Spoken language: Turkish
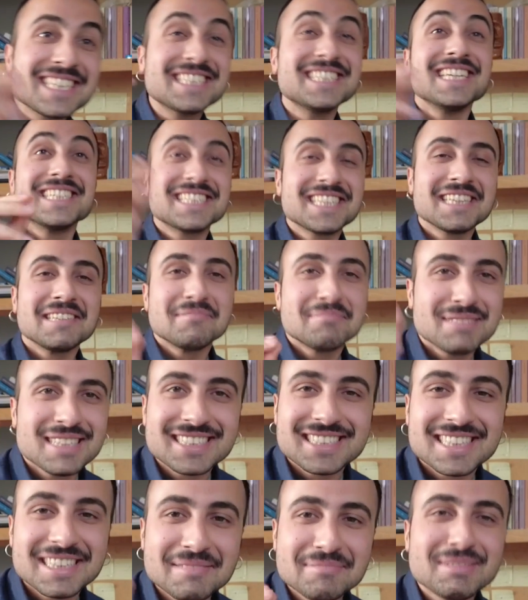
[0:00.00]
yazılım yazılım
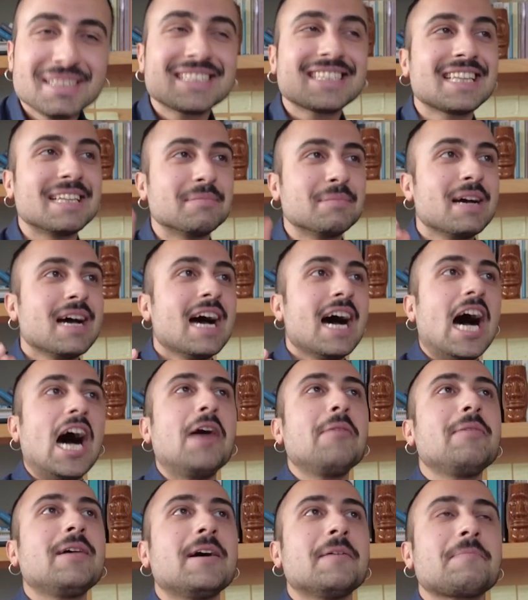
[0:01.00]
yazılım.
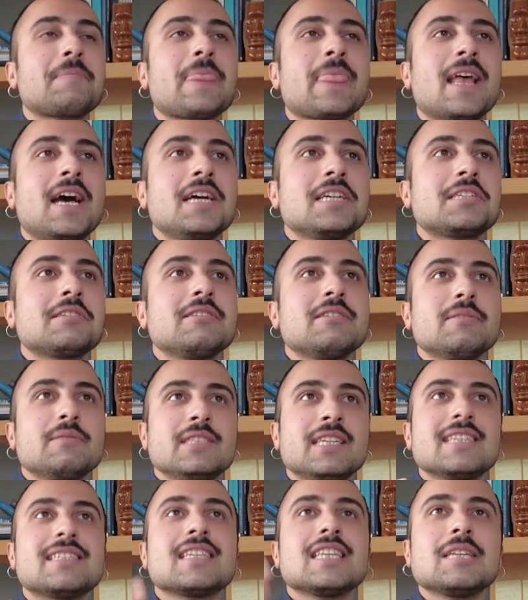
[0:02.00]
Ama şimdi
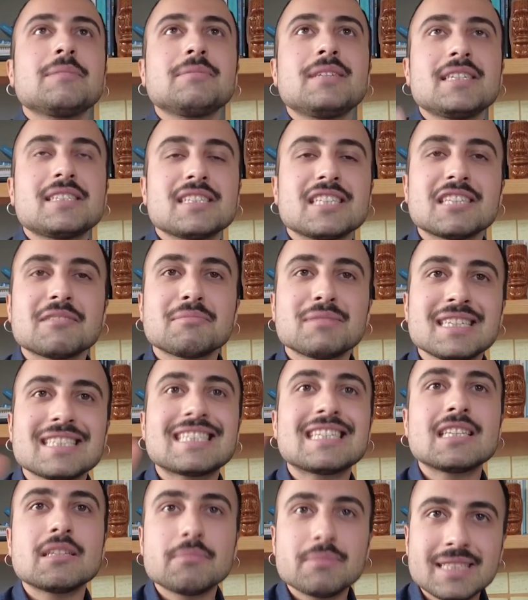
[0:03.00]
yazılım yazılım
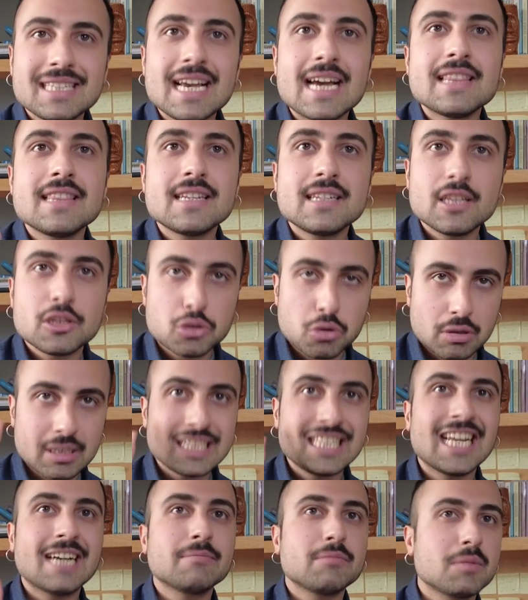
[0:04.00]
yazılım diyenlere de çok
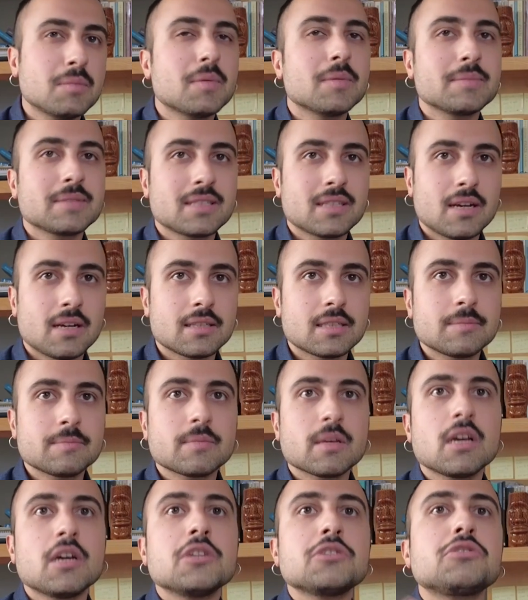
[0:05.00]
inanmamamız lazım.
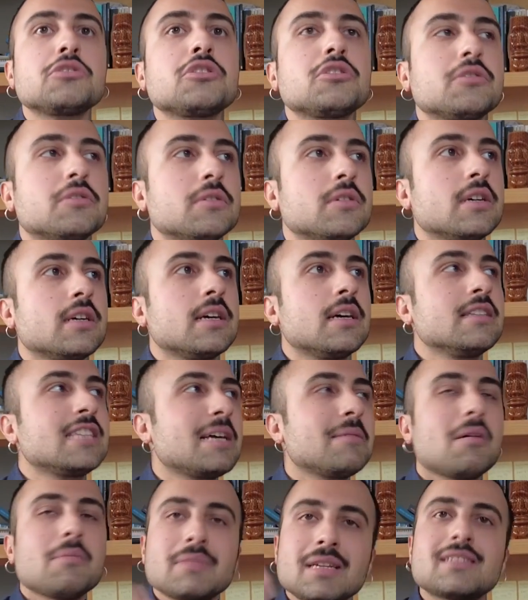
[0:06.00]
Çünkü
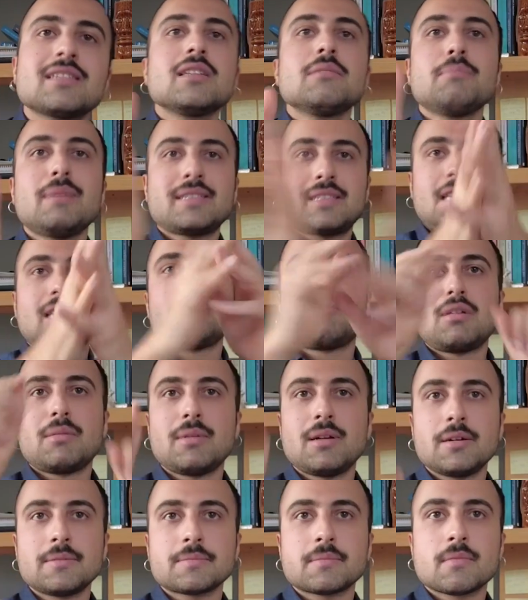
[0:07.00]
tamam yazılım basalım
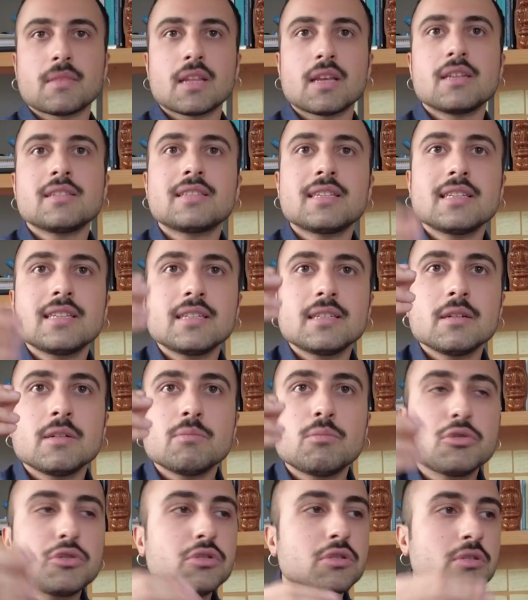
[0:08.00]
baba. Senin
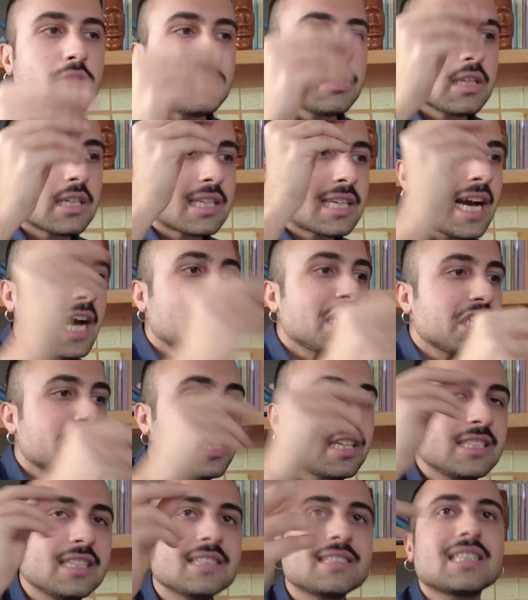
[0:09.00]
bugün kaç
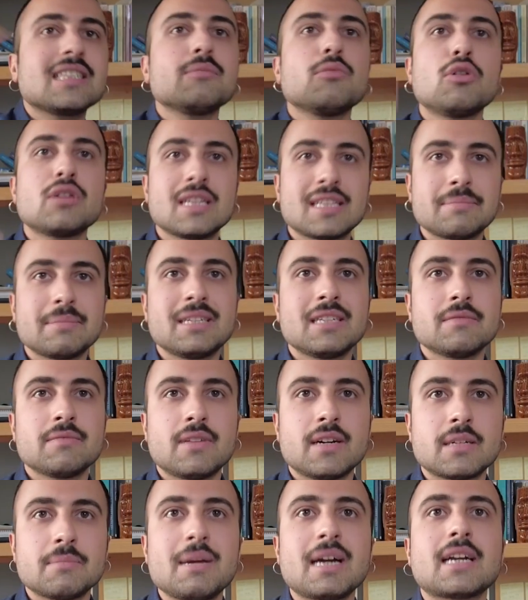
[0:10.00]
tane yazılım öğretmenin
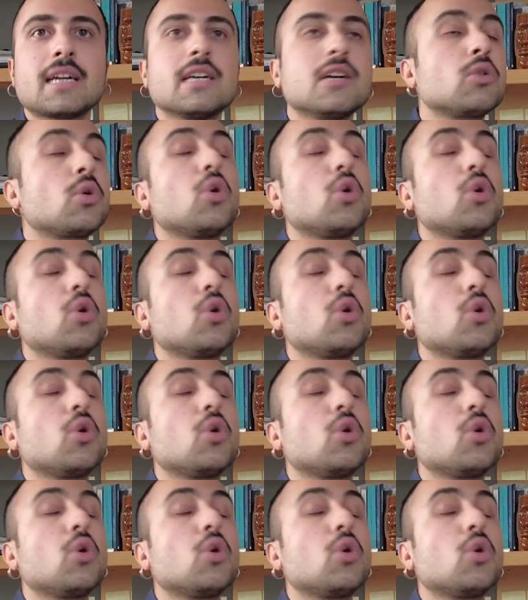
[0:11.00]
var? Bak